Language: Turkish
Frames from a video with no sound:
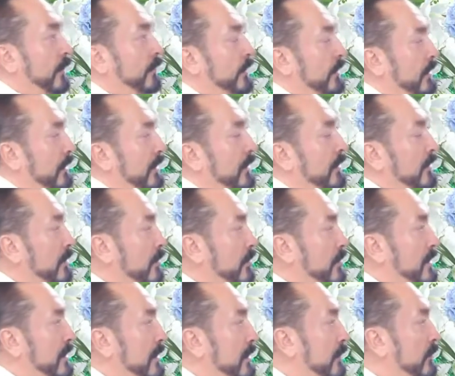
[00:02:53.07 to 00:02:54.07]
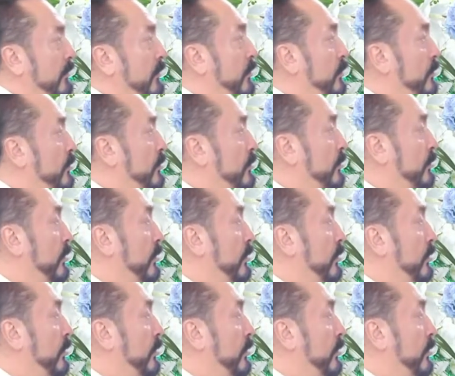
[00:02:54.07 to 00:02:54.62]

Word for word: veya bir tanıdığı bir sevdiği